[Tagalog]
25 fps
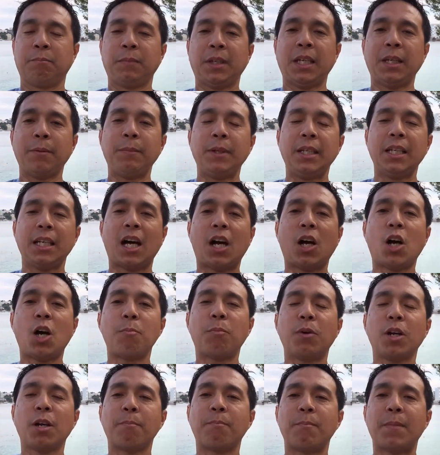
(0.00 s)
maybe a
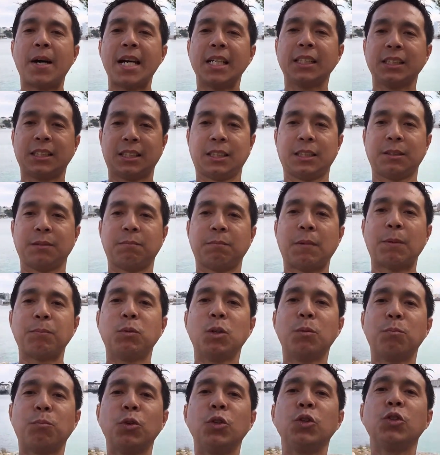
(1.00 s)
couple of months
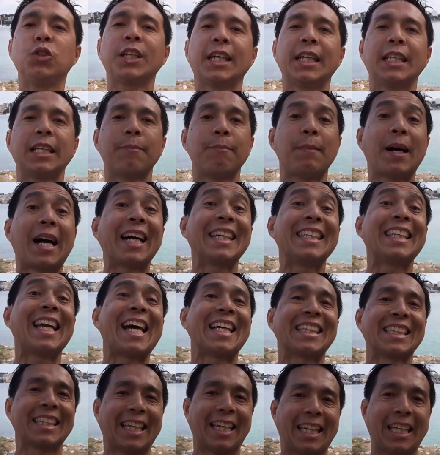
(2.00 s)
mapupuno yan ng mga
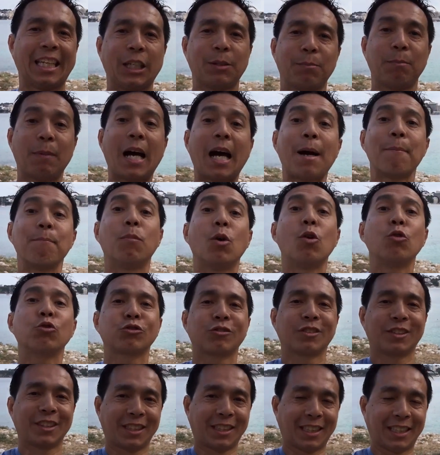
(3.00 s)
yate mga boat
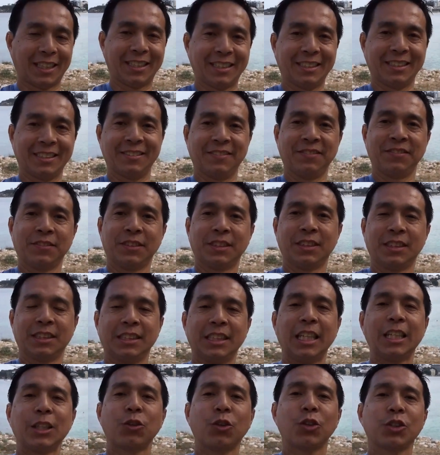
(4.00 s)

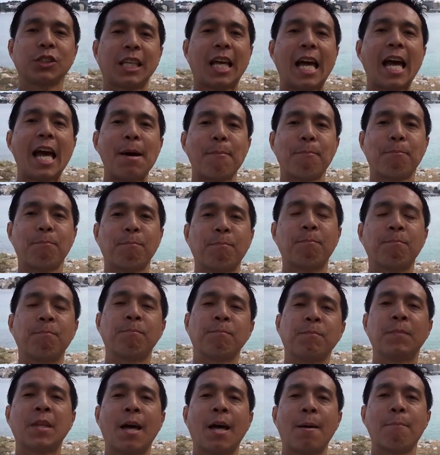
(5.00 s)
dito sa
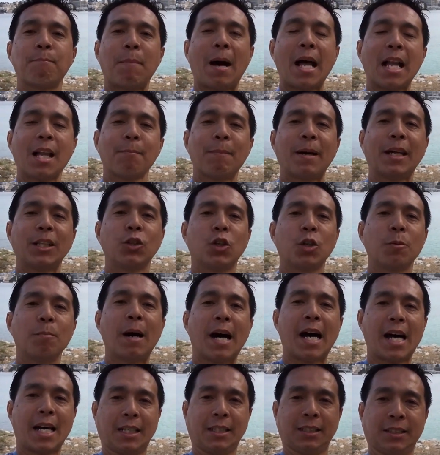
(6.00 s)
Palma
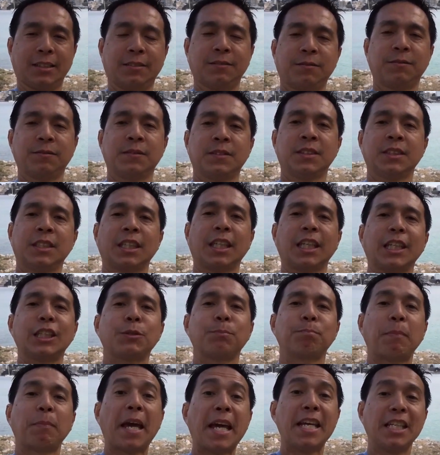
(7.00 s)
Nova
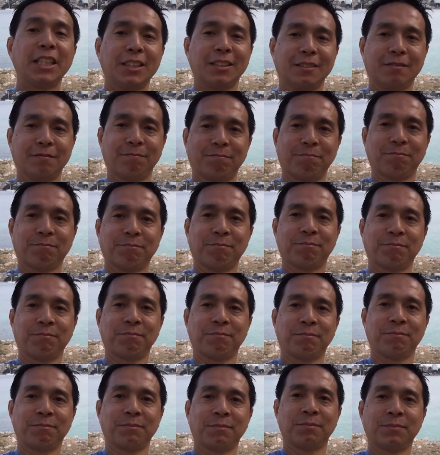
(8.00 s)
Spain
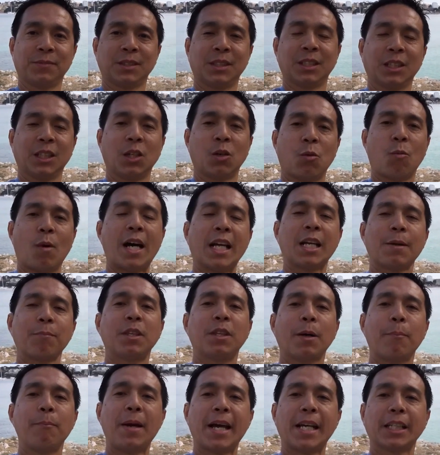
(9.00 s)
one of
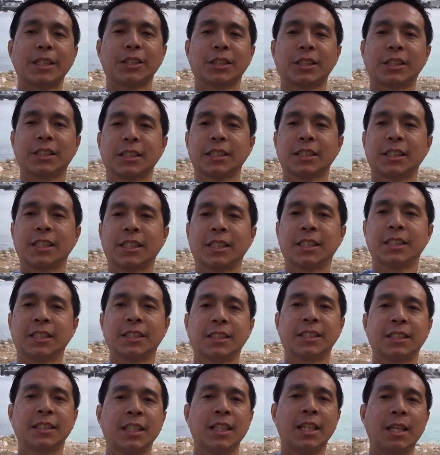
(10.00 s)
the best
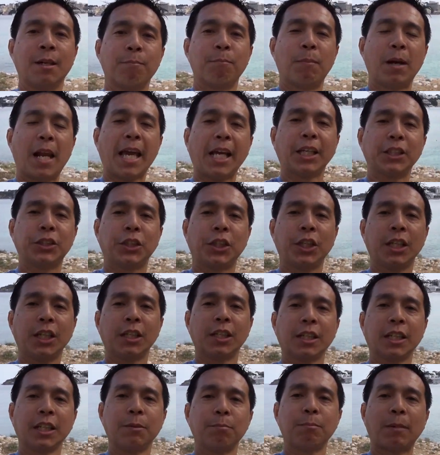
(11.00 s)
place
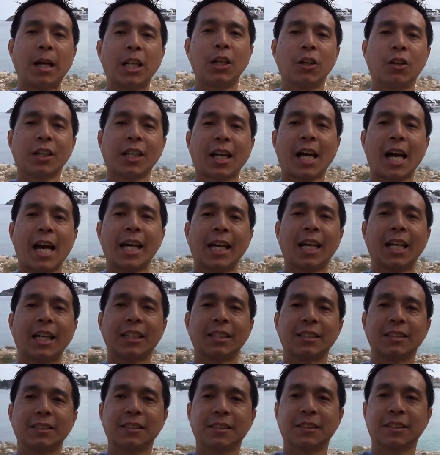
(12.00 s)
here in Mallorca
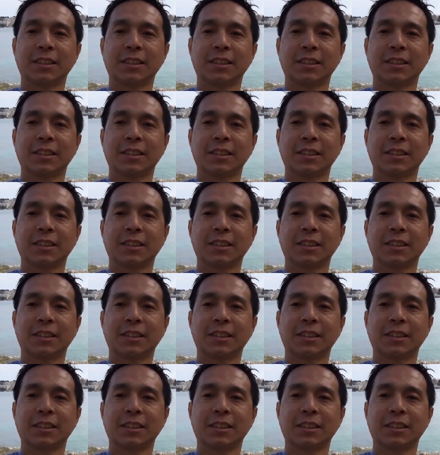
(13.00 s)
Island